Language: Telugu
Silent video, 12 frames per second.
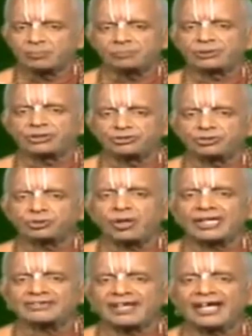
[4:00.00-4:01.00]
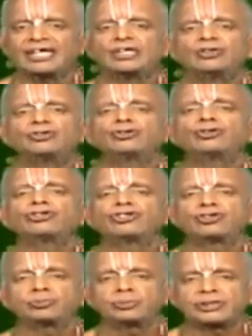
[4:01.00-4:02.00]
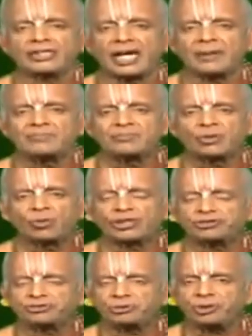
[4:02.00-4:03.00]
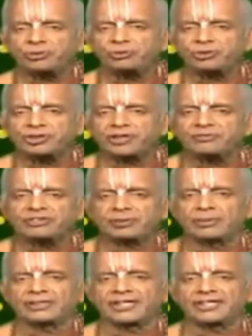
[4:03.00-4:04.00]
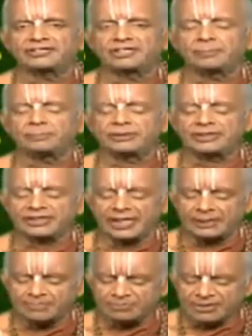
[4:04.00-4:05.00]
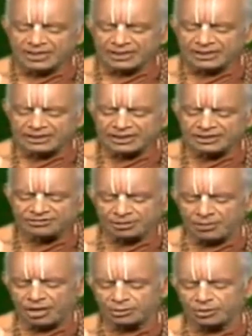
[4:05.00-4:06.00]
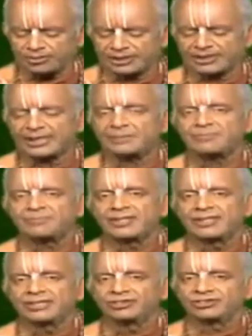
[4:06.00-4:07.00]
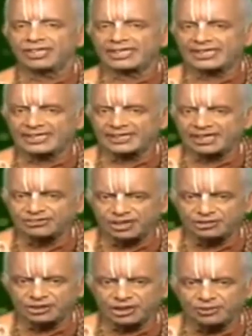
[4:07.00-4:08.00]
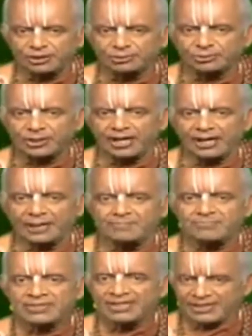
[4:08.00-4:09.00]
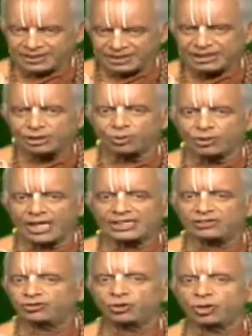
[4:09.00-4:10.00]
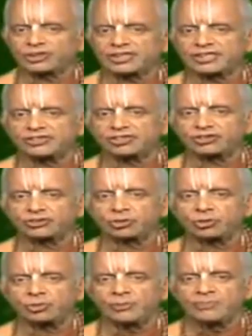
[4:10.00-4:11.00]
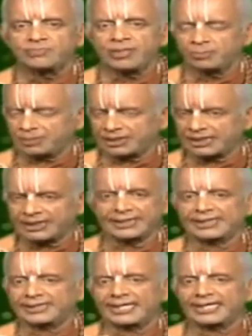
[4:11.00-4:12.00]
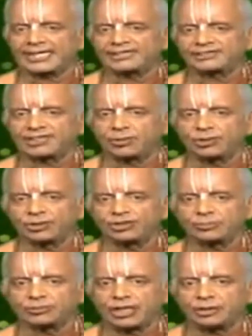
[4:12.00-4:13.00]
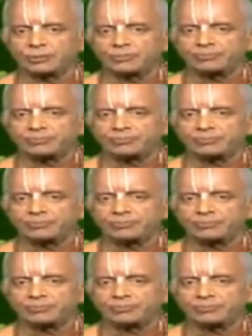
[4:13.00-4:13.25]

ప్రత్యువాచ శుచిస్మిత ఒక చిరునవ్వు నవ్వి సమాధానం చెప్పిందట ఇది క్షమాగుణం అంటే శంకరాచార్యుల వారు కూడా ఈ గుణాన్ని స్తోత్రం చేస్తూ మనకి కనకధారాస్తవంలో చెప్తారు